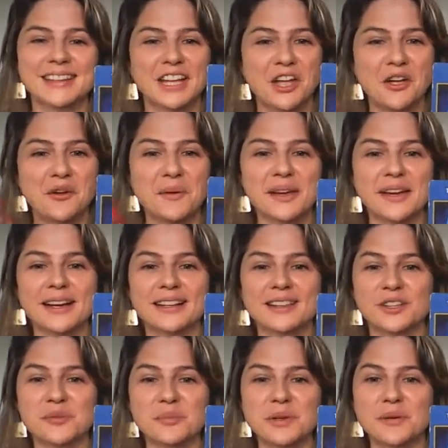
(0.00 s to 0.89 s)
que venga
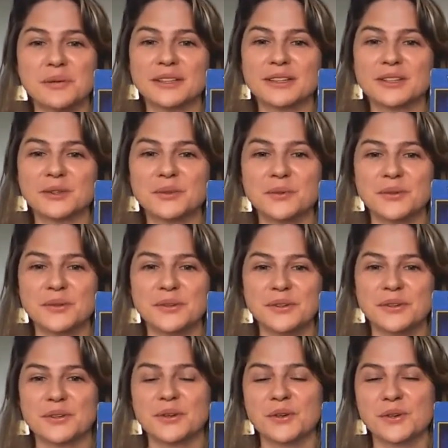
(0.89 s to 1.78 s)
el
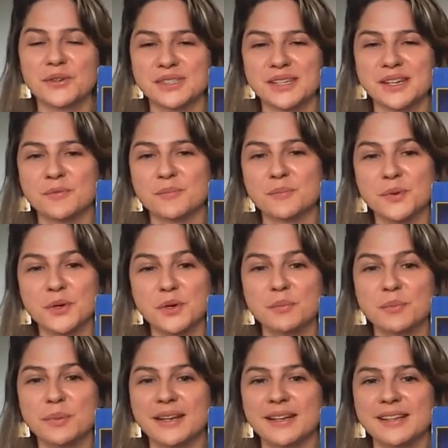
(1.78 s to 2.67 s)
2021 con cosas
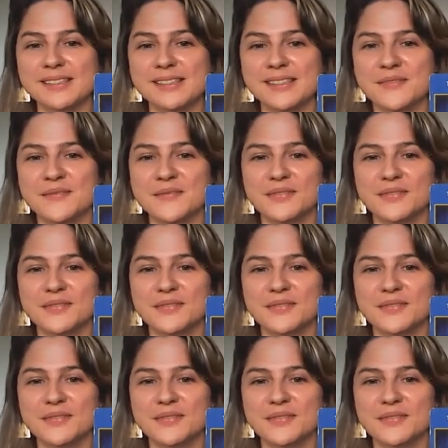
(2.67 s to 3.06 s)
prósperas,